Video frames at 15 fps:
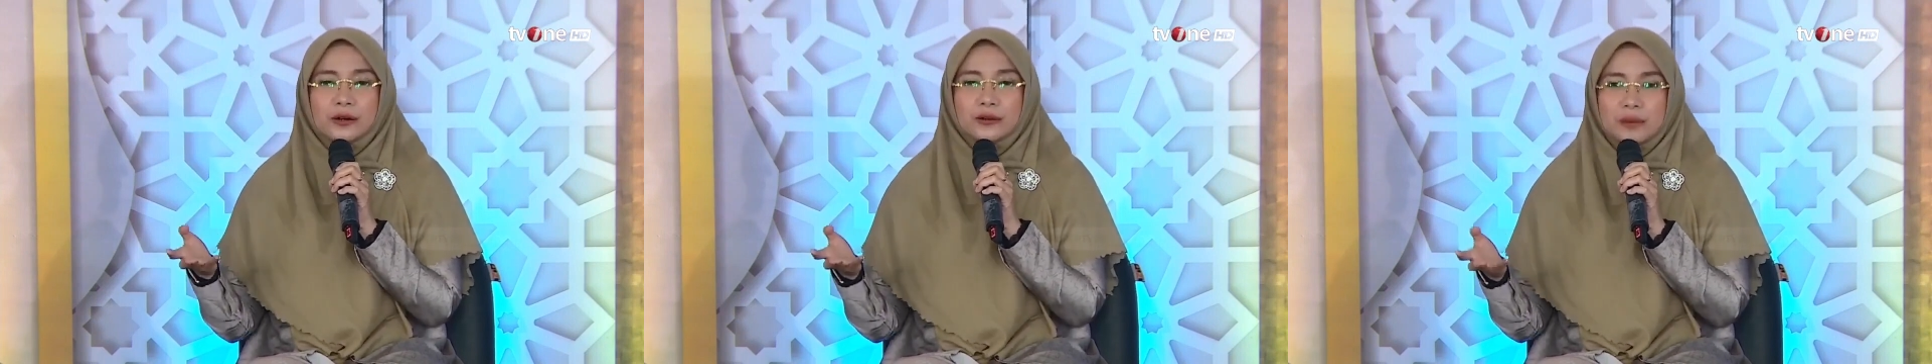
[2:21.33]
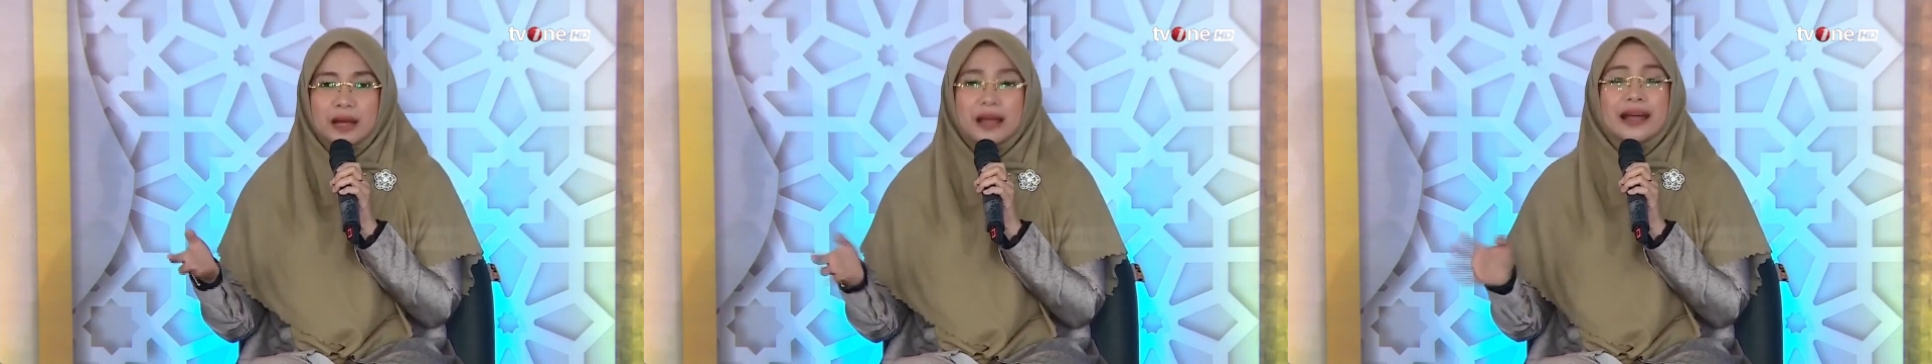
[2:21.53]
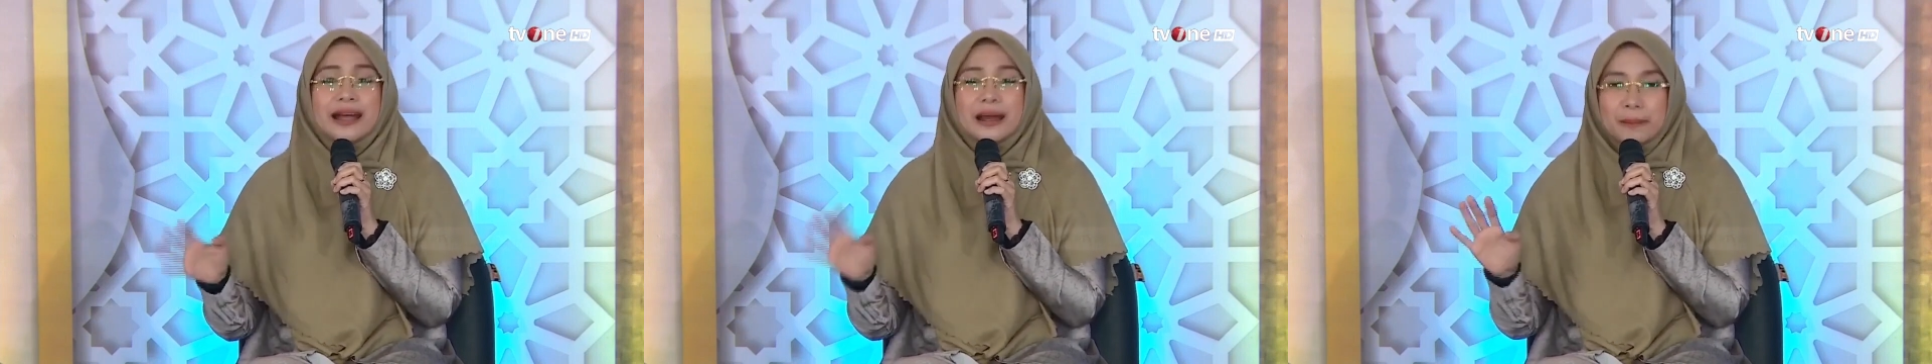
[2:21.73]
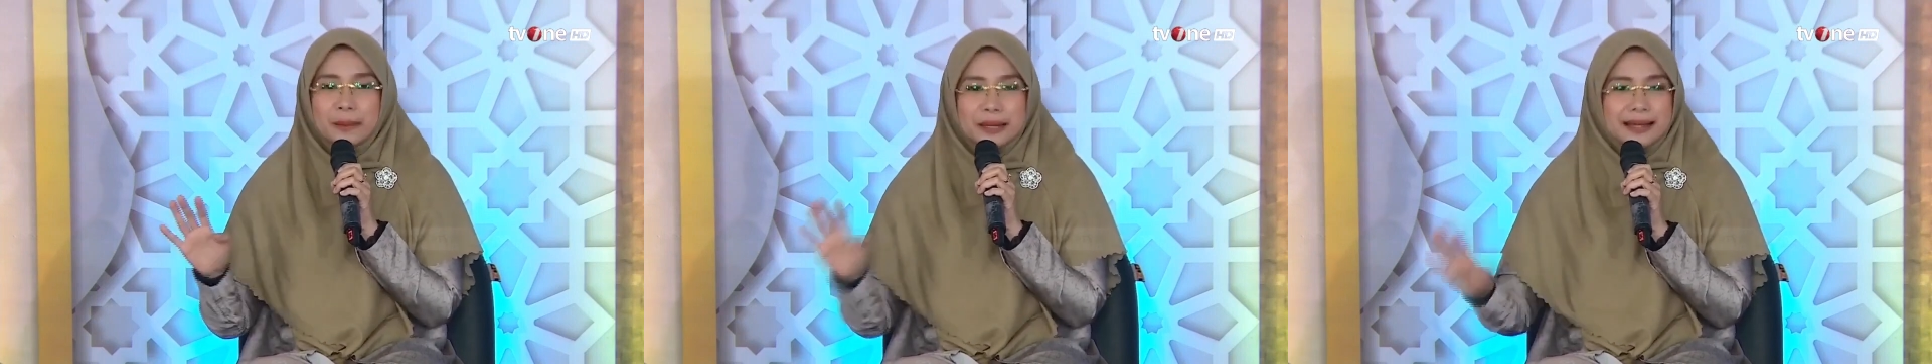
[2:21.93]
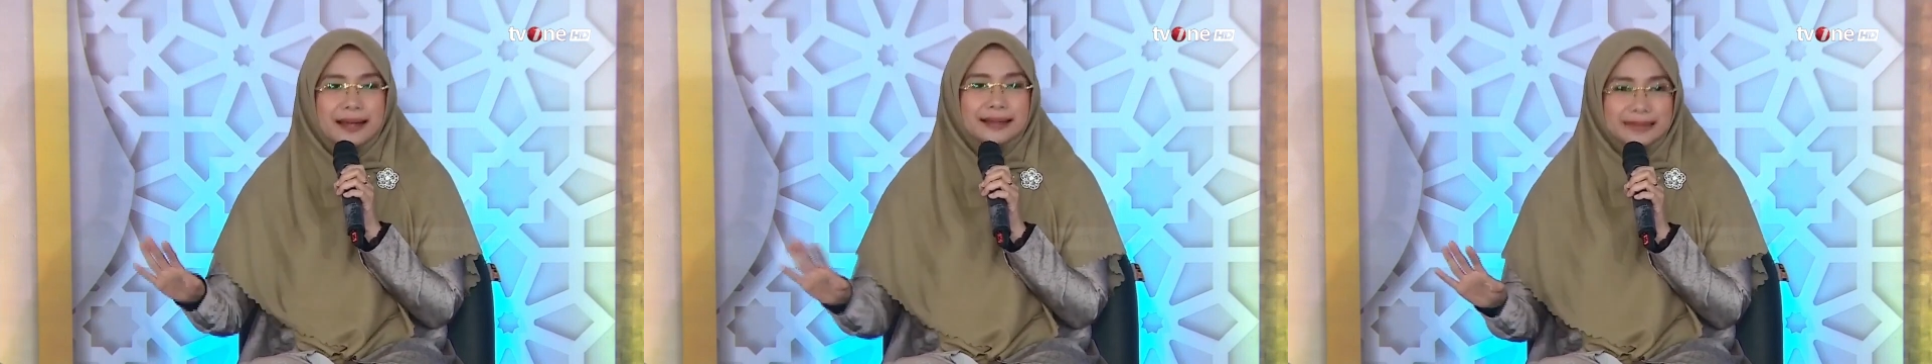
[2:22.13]
rumah
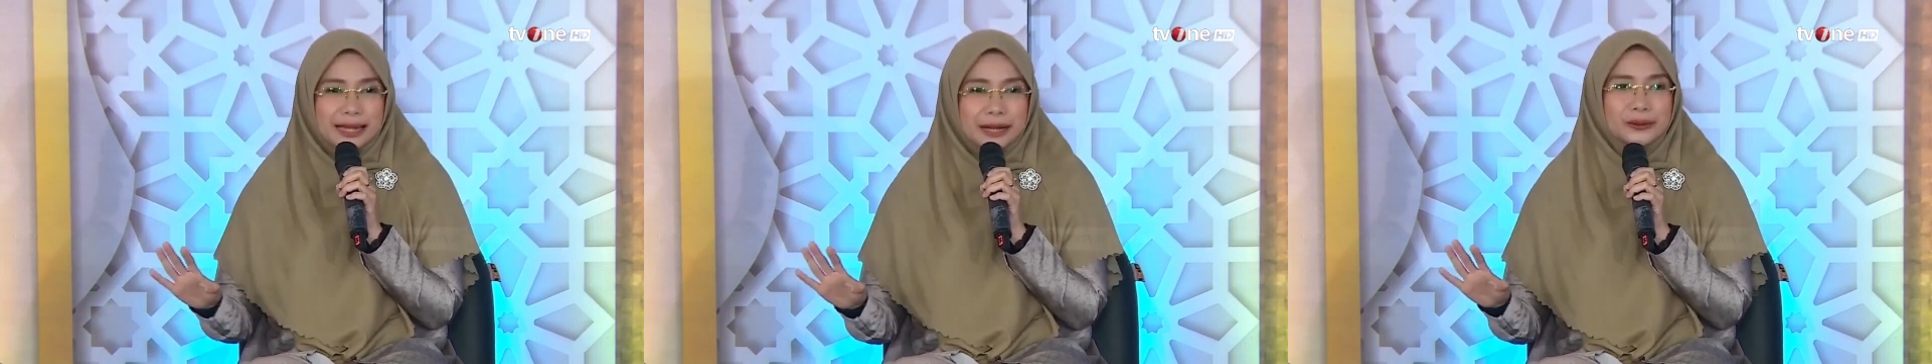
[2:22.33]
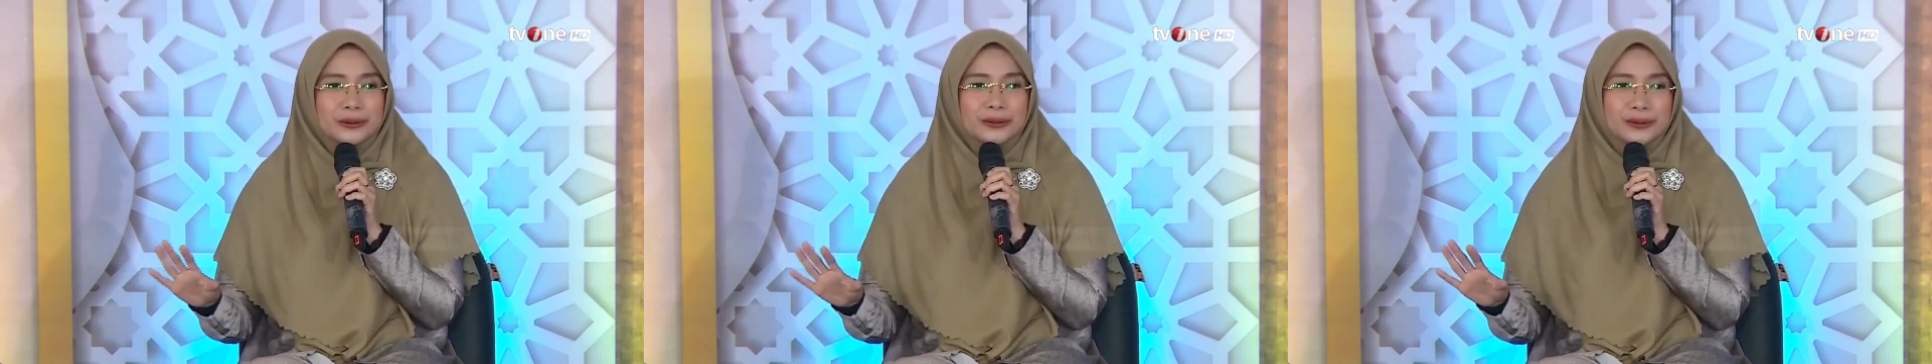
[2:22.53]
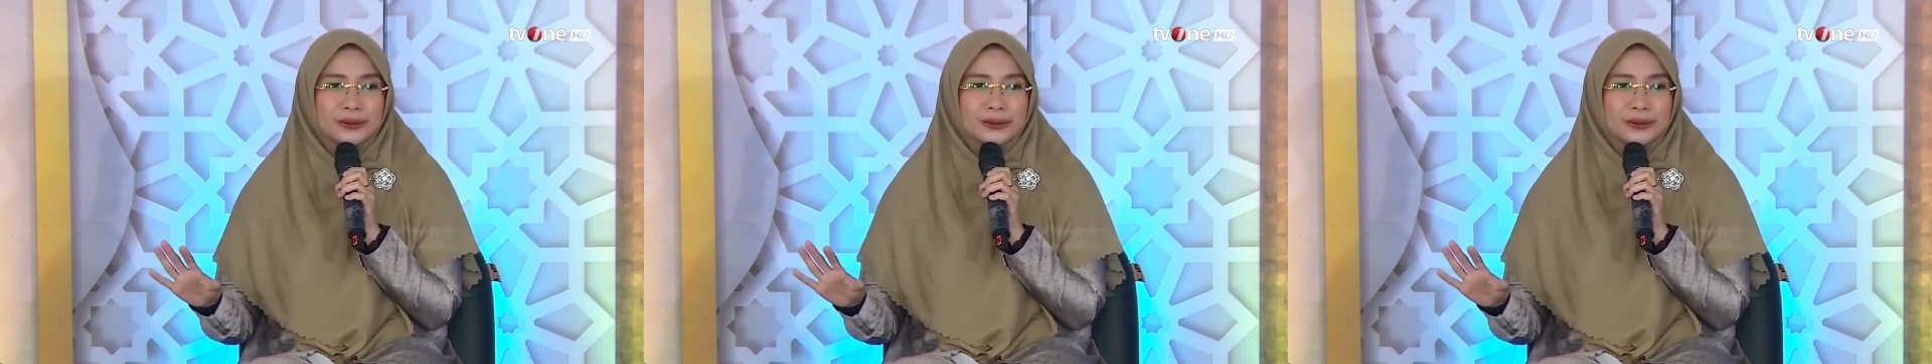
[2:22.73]
bisa antar dulu